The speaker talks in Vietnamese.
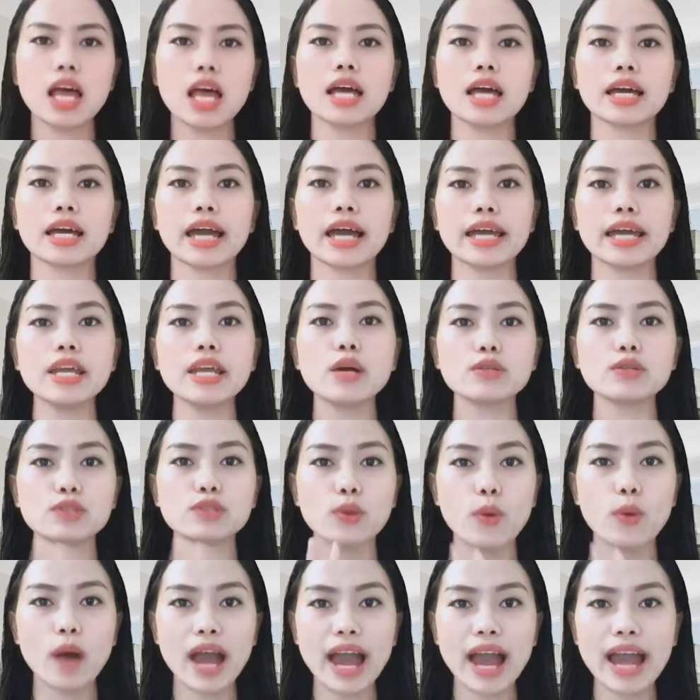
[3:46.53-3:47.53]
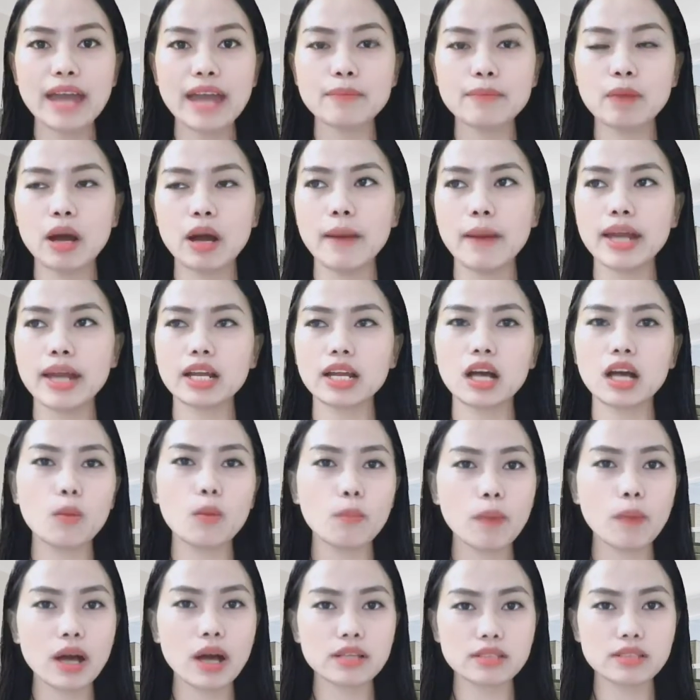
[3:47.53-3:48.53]
cái điều số 2 mà các bạn
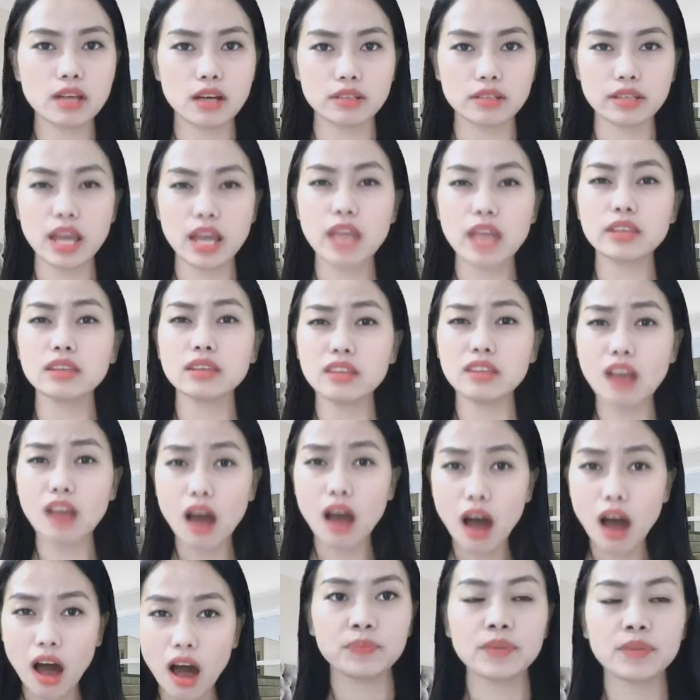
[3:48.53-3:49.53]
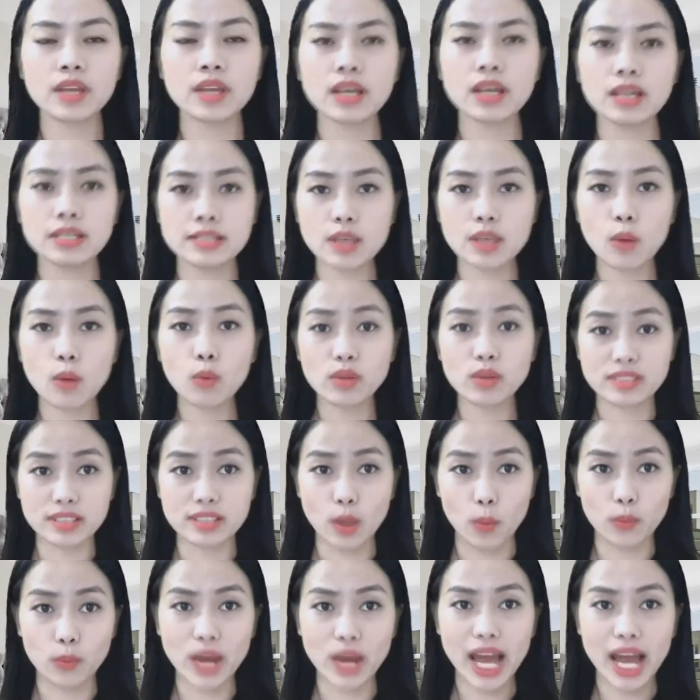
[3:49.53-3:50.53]
không bao giờ nên nợ trong cuộc
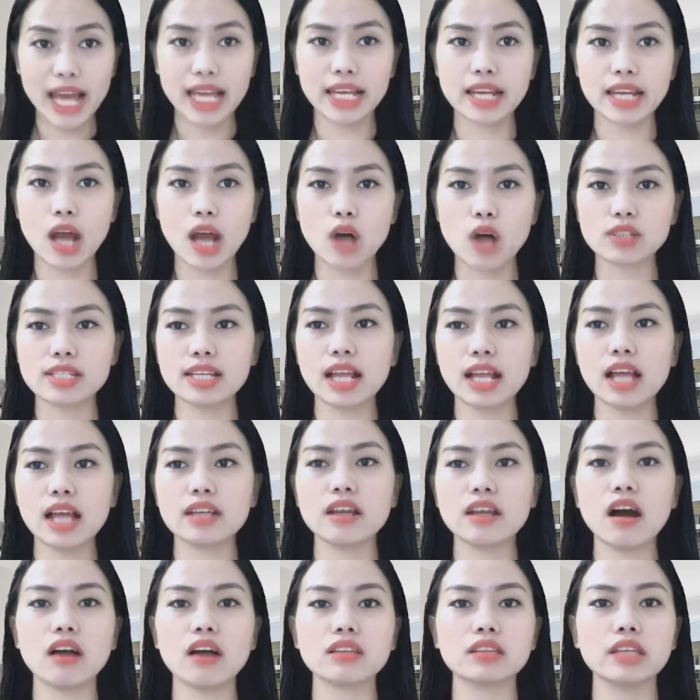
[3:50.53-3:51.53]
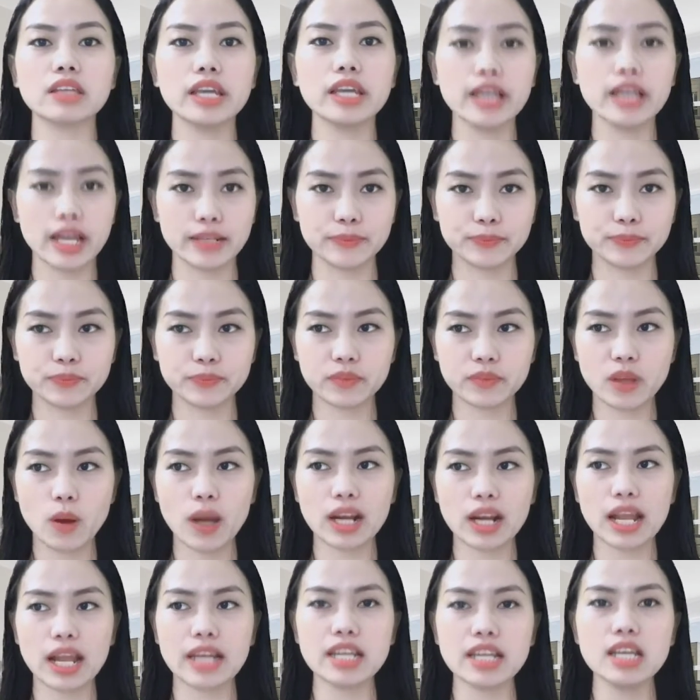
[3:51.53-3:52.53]
sống này đó chính là nợ tiền
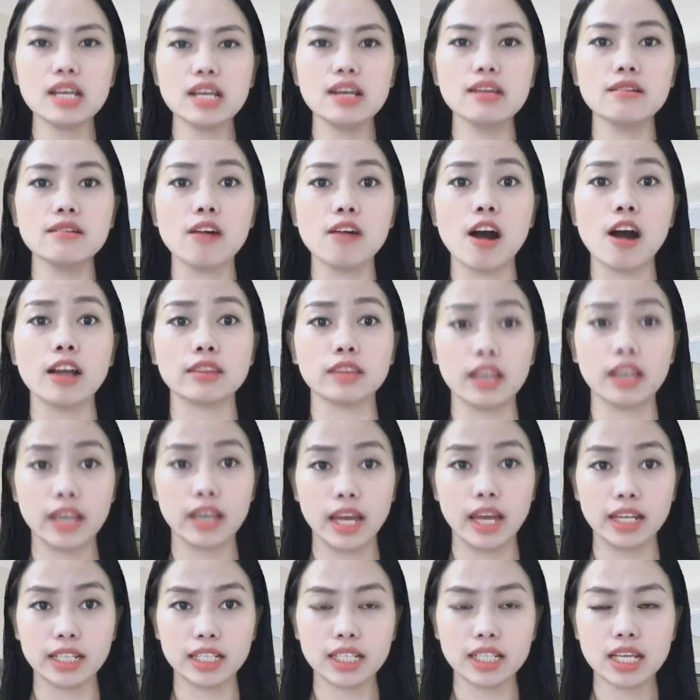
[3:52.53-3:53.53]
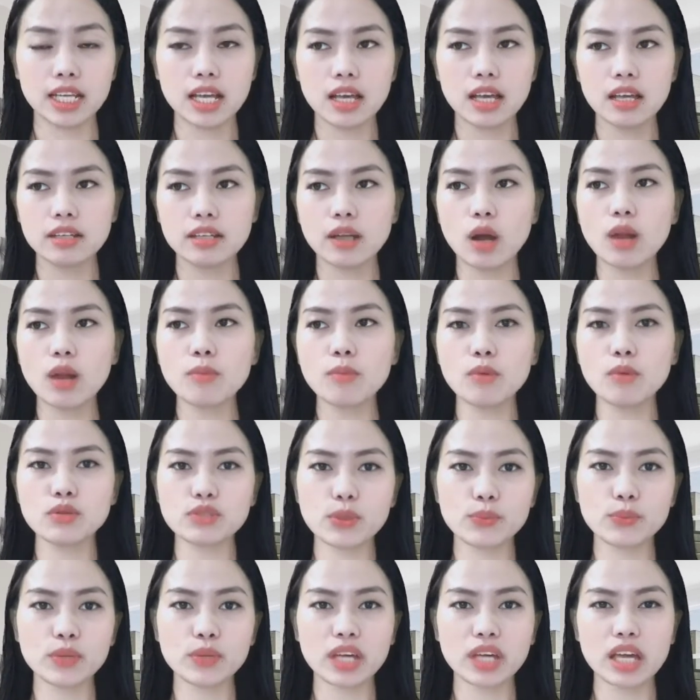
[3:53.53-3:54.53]
hoặc là đi lừa tiền nó là một
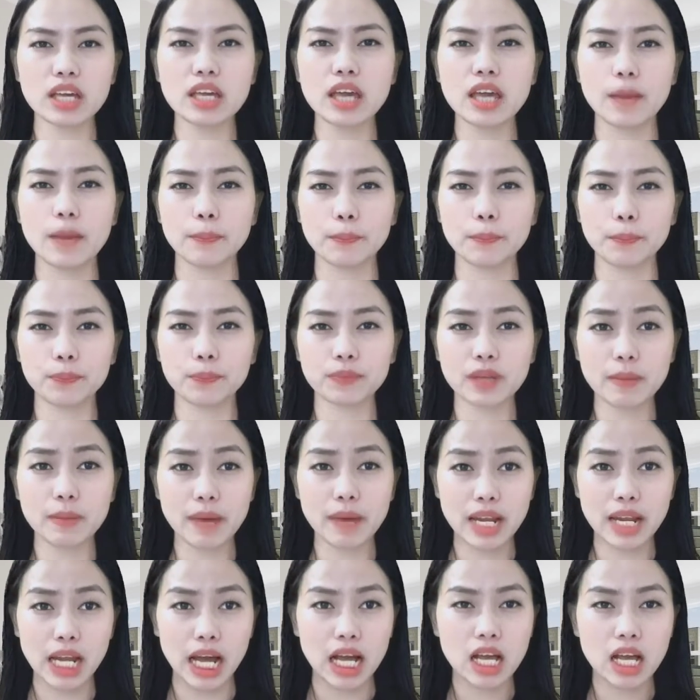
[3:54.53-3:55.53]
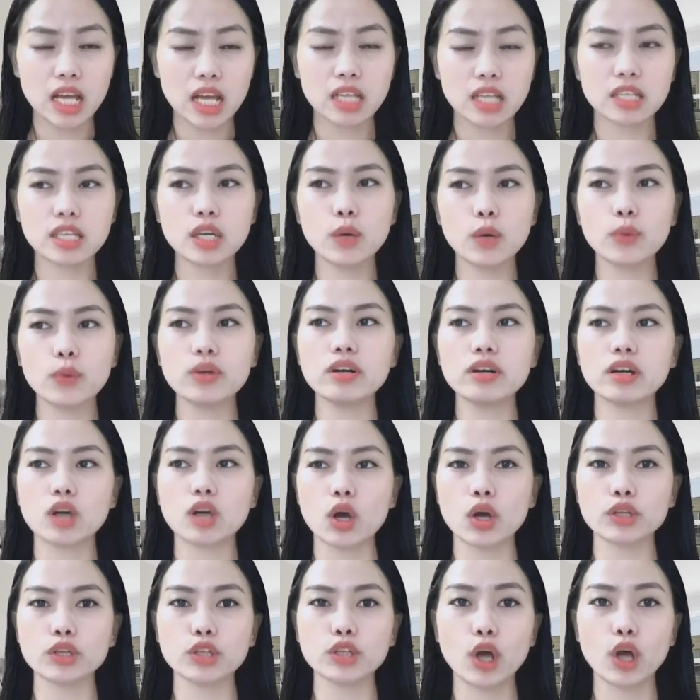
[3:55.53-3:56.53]
trong những cái nghiệp các bạn ạ nhiều người có
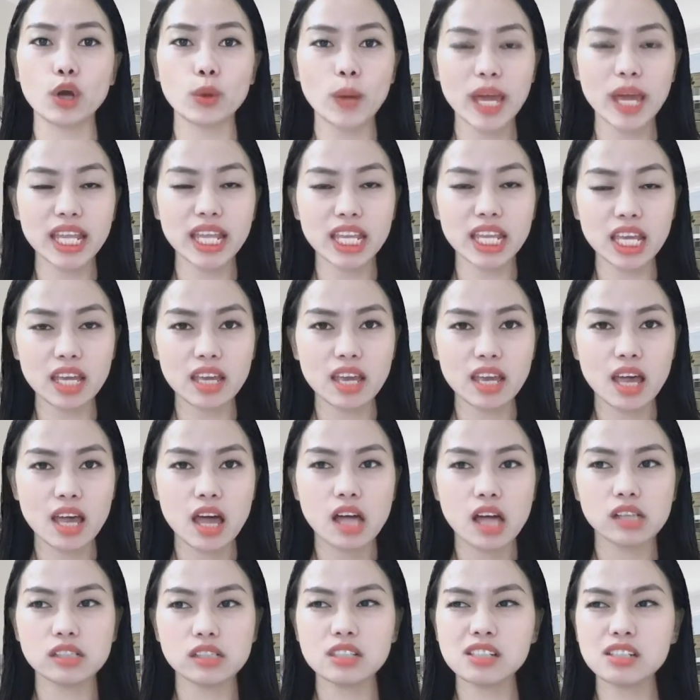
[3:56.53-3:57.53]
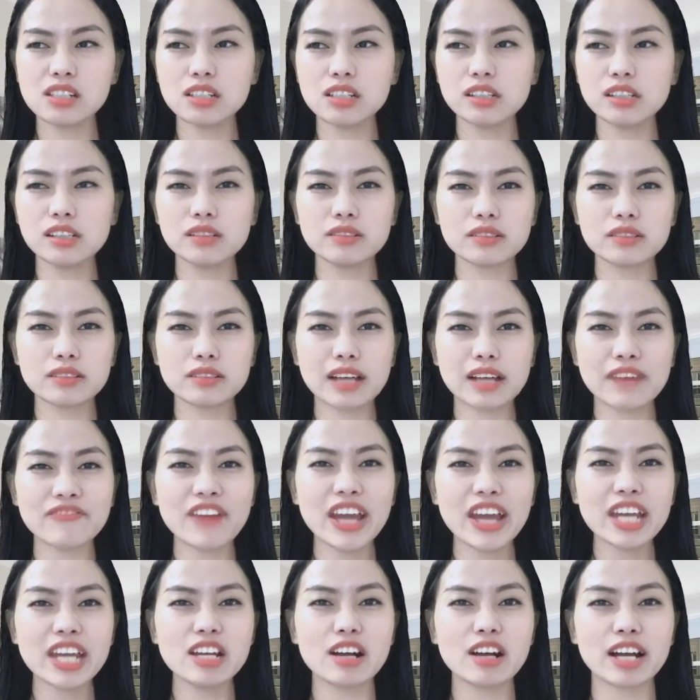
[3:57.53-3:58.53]
cái thói quen ý cứ cái
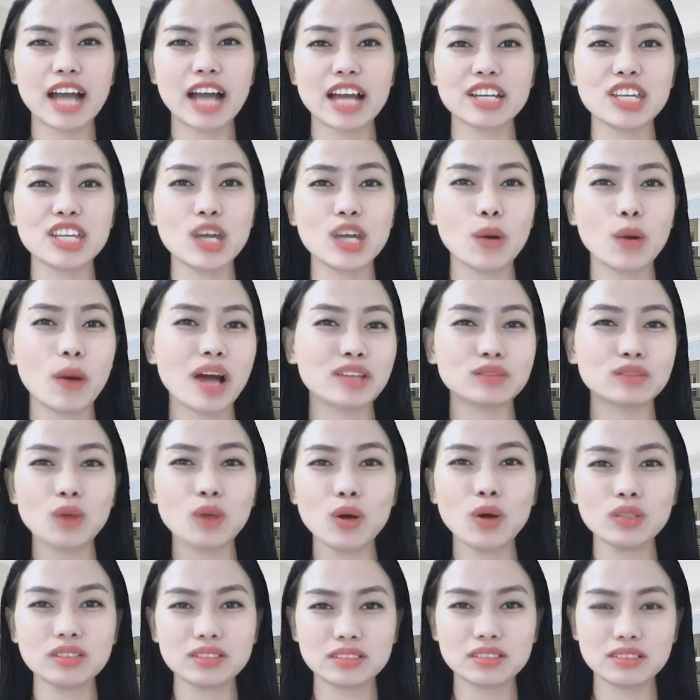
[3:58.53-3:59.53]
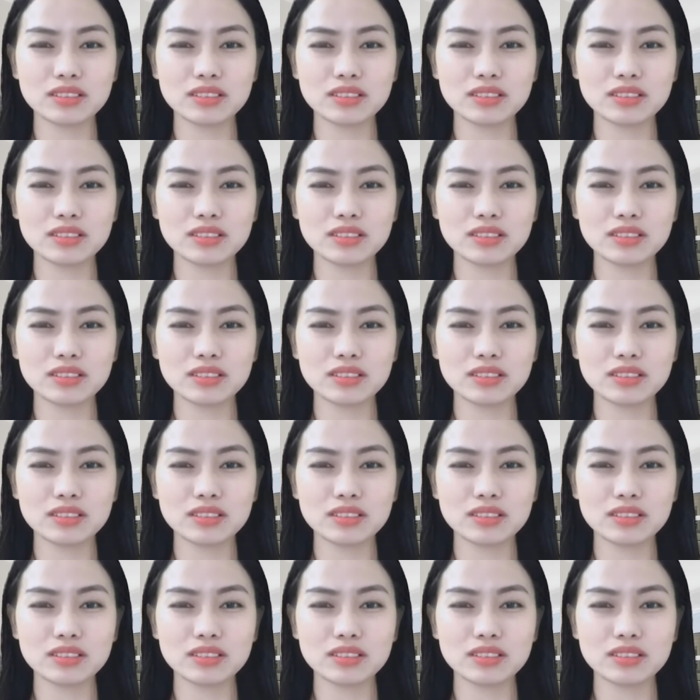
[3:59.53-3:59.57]
vay được càng nhiều càng tốt